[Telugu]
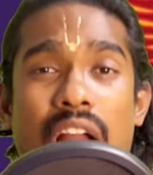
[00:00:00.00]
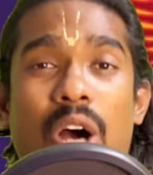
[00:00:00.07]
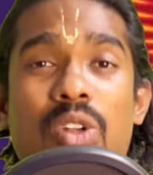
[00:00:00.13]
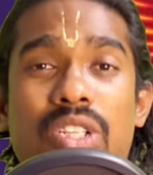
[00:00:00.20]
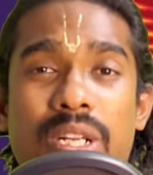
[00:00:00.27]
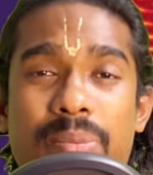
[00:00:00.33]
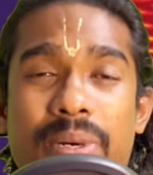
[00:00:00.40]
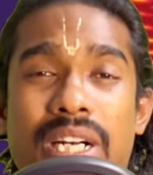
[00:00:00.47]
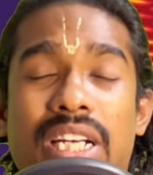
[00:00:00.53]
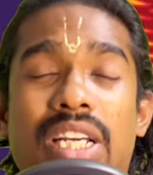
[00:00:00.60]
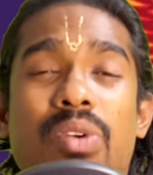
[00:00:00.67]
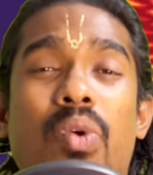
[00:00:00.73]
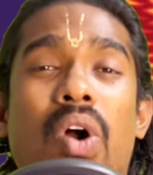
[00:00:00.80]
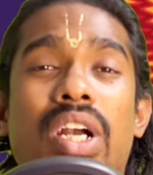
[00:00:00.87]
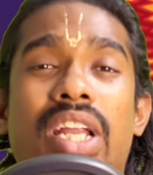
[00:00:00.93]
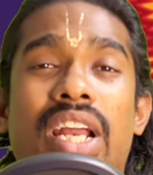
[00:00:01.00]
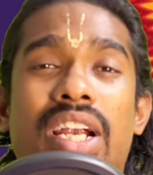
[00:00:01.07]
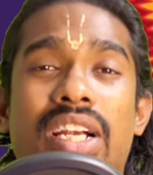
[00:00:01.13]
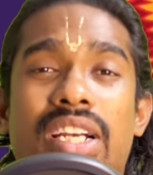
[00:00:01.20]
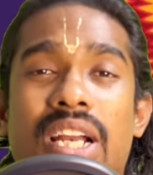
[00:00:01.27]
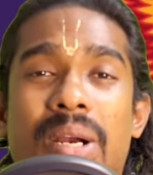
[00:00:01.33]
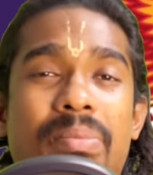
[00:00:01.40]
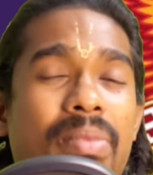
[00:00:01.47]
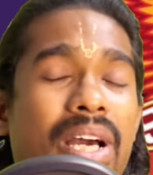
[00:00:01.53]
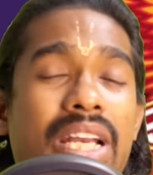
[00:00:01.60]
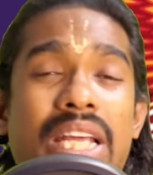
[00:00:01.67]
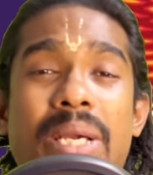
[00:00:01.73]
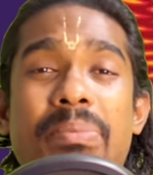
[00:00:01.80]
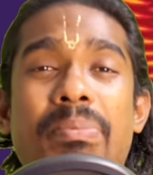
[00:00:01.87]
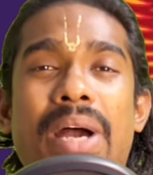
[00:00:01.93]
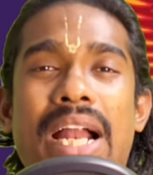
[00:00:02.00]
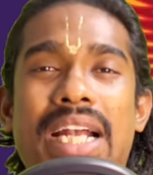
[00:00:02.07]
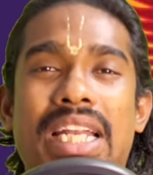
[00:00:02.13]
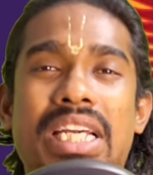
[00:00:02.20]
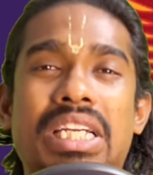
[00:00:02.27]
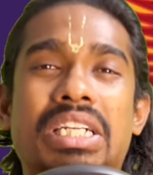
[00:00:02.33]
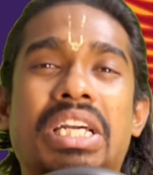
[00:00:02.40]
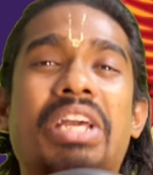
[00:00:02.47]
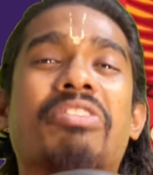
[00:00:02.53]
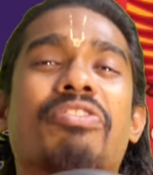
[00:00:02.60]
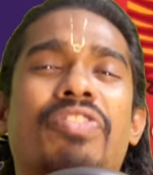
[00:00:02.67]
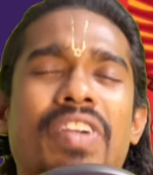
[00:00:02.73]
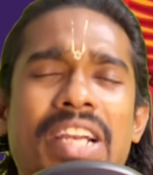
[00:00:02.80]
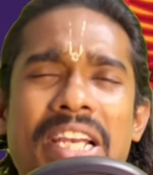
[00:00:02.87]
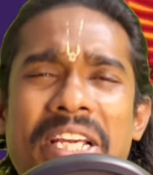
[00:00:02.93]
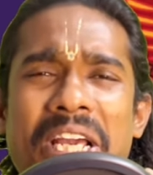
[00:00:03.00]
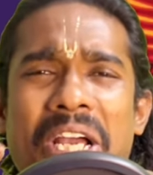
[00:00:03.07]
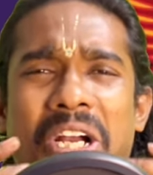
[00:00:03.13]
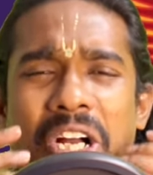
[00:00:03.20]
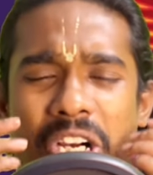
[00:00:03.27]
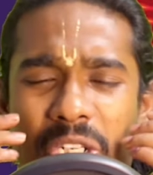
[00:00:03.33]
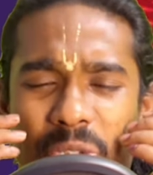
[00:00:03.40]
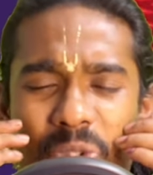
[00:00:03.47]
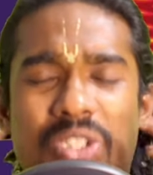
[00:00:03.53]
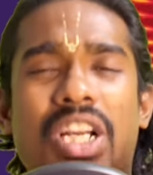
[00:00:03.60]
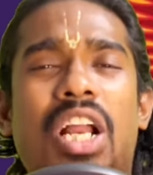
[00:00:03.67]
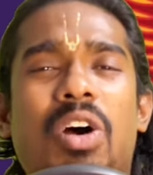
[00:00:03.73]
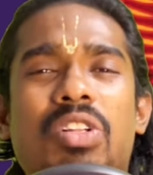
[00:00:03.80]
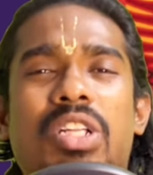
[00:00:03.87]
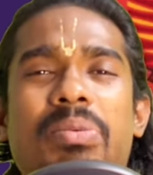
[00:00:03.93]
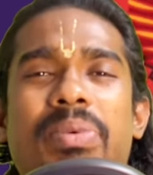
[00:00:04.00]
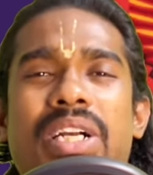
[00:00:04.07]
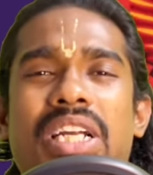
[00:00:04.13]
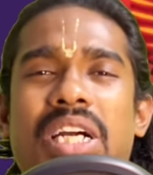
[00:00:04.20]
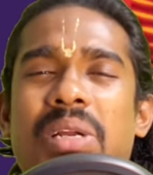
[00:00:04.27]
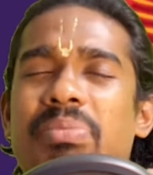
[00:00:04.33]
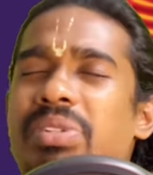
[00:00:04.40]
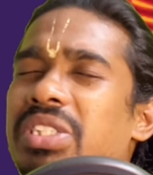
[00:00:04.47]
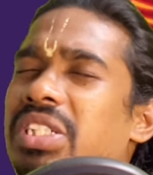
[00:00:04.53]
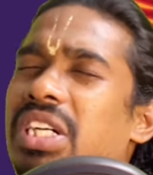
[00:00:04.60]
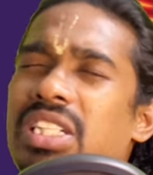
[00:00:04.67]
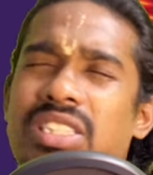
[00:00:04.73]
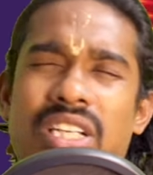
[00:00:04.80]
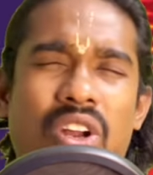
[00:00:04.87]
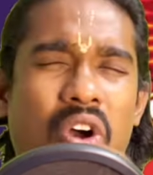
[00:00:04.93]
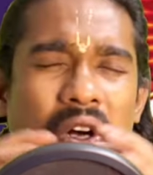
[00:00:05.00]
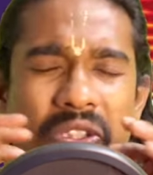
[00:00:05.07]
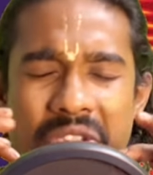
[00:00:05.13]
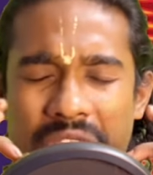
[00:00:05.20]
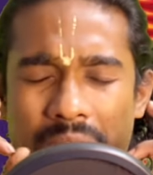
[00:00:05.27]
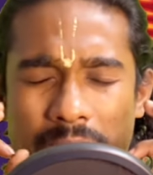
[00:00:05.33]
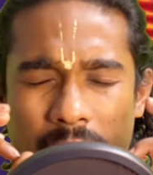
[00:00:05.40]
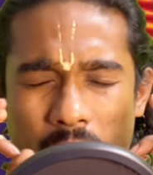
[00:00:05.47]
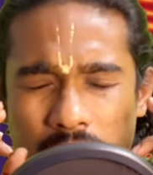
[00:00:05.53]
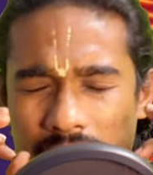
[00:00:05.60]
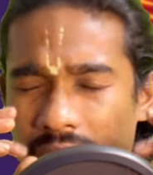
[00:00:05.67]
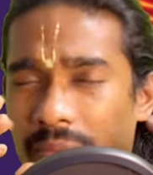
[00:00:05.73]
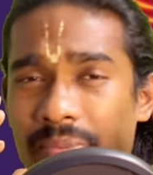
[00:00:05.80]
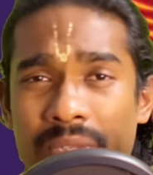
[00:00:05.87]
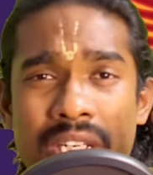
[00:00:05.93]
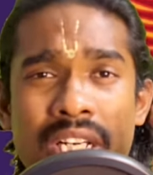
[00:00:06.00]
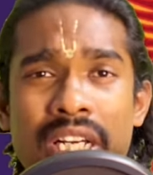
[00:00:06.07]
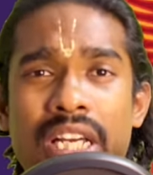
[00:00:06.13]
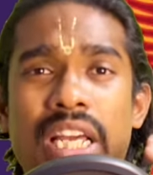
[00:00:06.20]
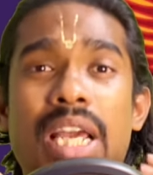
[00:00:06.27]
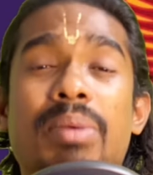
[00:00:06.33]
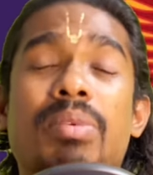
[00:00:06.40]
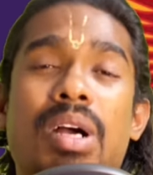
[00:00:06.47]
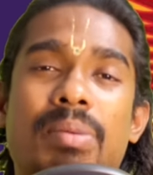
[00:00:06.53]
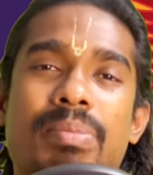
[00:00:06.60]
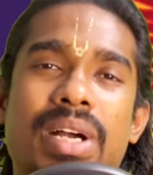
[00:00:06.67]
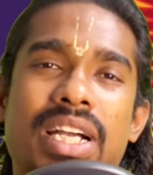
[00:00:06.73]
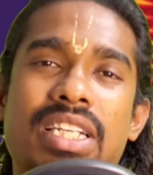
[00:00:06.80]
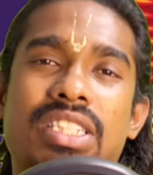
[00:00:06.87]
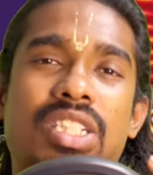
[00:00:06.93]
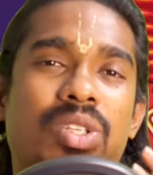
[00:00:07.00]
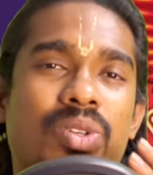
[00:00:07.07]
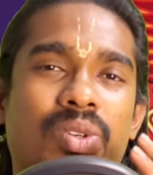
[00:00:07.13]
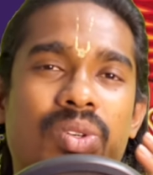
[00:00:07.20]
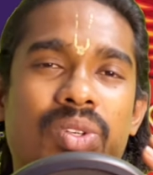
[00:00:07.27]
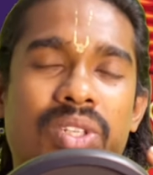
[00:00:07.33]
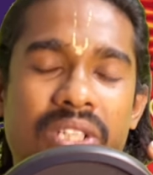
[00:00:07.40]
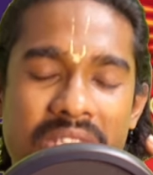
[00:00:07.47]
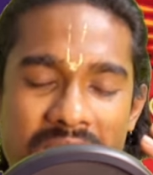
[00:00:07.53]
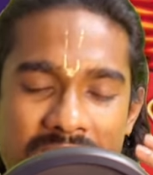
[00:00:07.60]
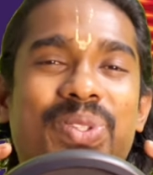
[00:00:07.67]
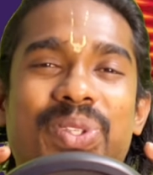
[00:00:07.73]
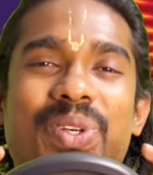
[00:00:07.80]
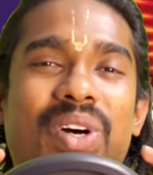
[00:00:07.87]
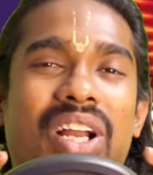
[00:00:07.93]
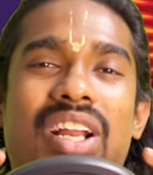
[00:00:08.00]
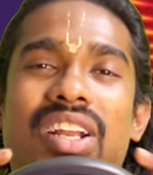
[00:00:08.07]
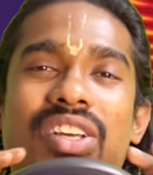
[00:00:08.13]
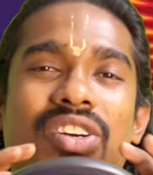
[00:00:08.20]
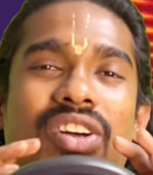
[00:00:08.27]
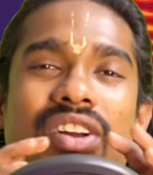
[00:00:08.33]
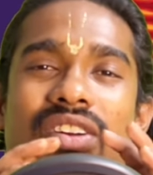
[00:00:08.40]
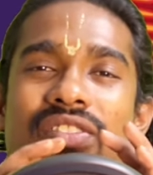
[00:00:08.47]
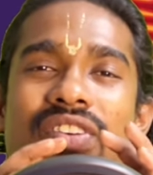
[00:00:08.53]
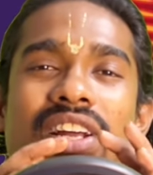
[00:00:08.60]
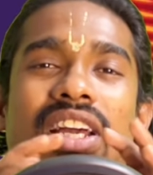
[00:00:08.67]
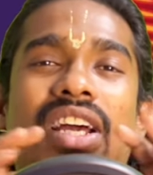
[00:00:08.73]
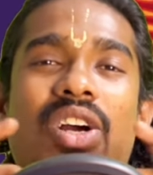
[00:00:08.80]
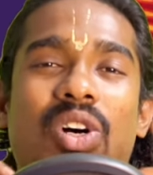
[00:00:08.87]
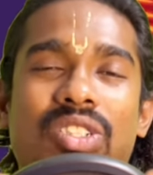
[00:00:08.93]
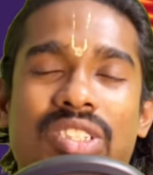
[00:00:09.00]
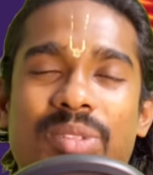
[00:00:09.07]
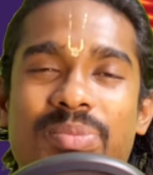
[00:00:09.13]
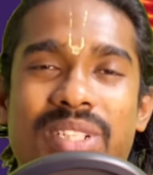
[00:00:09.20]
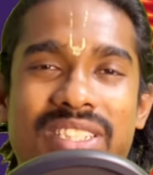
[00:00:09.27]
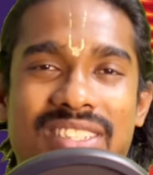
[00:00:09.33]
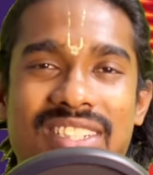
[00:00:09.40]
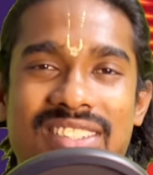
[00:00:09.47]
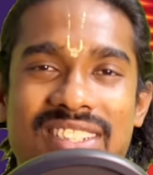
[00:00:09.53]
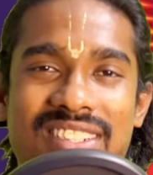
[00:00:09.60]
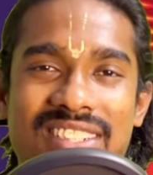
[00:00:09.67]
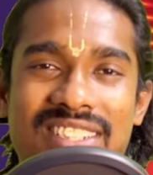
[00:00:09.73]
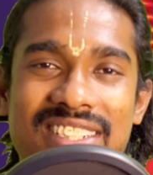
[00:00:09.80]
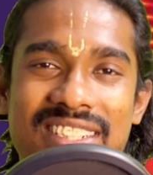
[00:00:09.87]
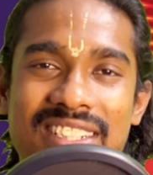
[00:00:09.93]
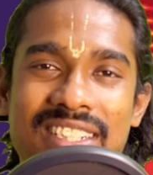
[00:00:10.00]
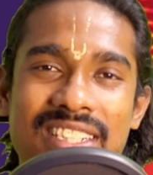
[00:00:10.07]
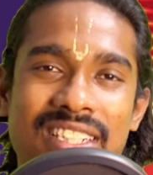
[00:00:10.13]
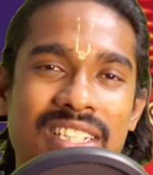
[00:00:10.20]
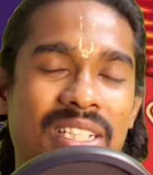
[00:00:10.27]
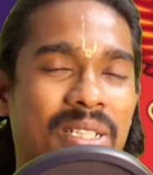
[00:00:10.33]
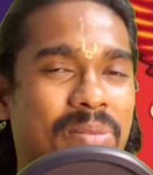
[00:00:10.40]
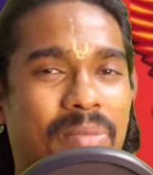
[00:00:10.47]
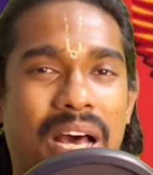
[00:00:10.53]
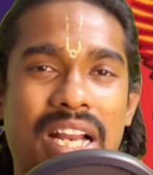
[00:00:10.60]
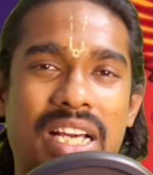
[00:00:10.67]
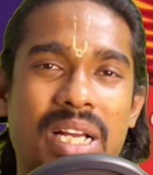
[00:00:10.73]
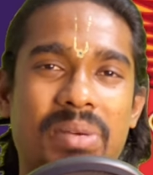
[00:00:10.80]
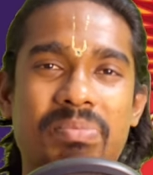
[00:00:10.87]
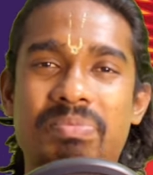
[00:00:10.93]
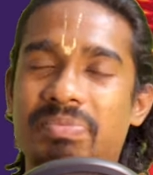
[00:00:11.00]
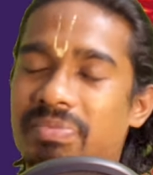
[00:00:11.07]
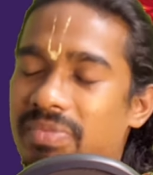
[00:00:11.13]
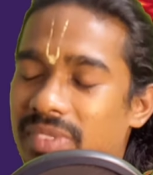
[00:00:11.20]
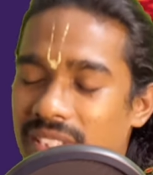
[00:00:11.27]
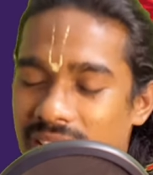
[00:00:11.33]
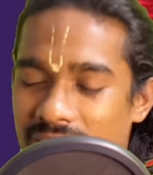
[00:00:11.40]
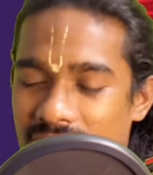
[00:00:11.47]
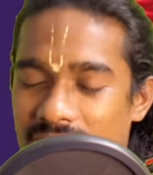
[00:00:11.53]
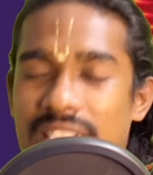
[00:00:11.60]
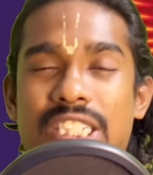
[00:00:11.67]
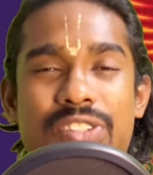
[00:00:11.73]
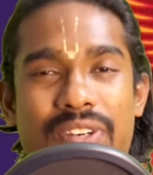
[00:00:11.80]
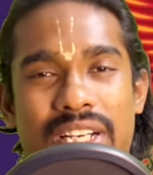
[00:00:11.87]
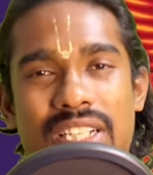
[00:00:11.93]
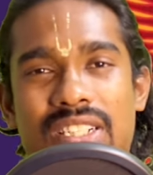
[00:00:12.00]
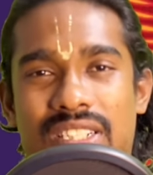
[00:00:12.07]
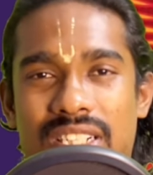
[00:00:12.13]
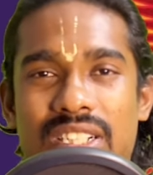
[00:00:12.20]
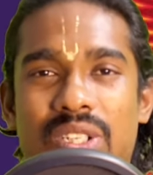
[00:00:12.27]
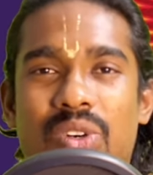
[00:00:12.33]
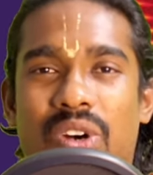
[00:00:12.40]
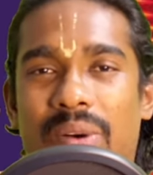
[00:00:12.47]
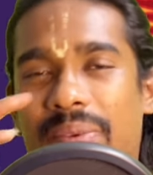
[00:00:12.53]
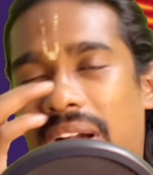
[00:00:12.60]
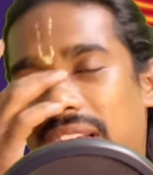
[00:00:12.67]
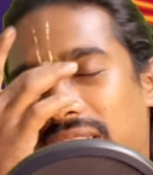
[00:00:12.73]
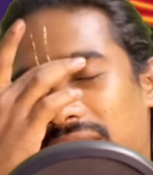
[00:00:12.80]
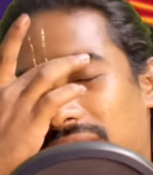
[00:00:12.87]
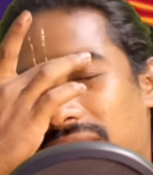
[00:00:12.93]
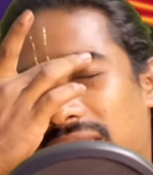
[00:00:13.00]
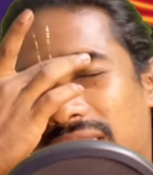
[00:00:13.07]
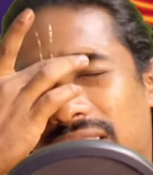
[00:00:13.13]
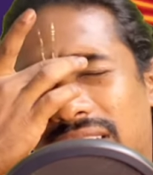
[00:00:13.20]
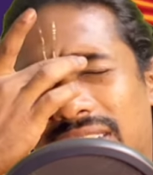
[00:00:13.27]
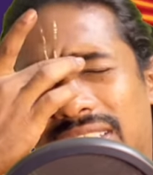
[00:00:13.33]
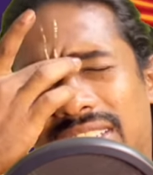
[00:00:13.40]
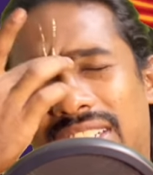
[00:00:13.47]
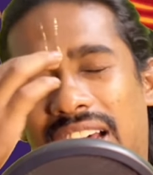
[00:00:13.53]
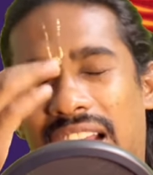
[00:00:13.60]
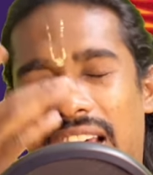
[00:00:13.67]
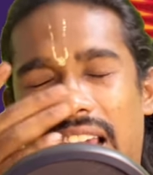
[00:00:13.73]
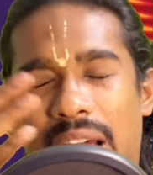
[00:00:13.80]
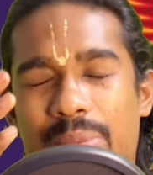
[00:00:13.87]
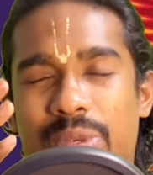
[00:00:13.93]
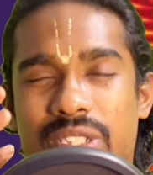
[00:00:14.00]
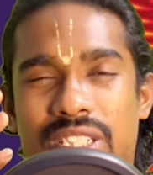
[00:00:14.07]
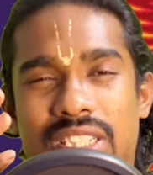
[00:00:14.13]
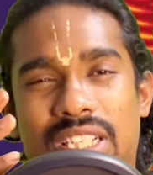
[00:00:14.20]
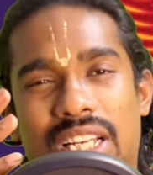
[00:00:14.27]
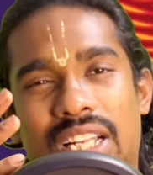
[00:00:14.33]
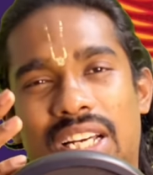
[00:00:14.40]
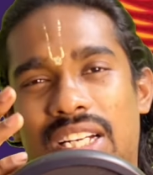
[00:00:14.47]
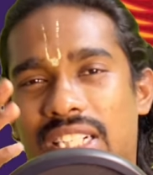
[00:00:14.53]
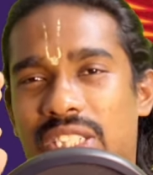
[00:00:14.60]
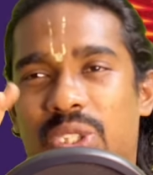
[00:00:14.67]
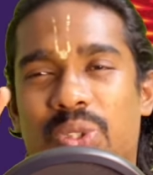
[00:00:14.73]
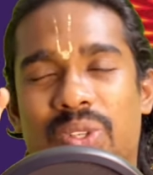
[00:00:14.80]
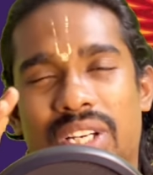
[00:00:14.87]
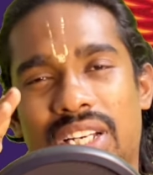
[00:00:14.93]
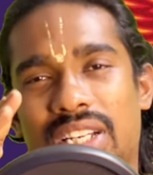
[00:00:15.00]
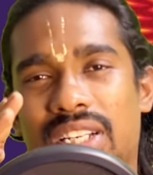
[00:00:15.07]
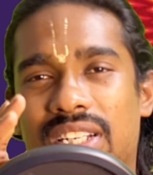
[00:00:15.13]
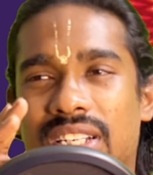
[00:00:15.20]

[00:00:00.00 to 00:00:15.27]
రాహుల్ త్రిపాఠి వాట్ అన్ ఇంటర్న్ మ్యాన్ ఏం బ్యాటింగ్ ఏం ఫీల్డింగ్ ఎక్కడ చూసినా రాహుల్ త్రిపాఠి కనిపించిండు అసలు ఆసమ్ ఆసమ్ ఏం కంబ్యాక్ ఇచ్చిండు యూఆర్ ఆర్ ఫ్రీకింగ్ ఆసమ్ దిస్ సీజన్ మార్క్రమ్ ఇట్స్ ఫైన్ ఒక మ్యాచ్ uh, చాలా గ్యాప్ వచ్చింది కదా ఇట్స్ ఓకే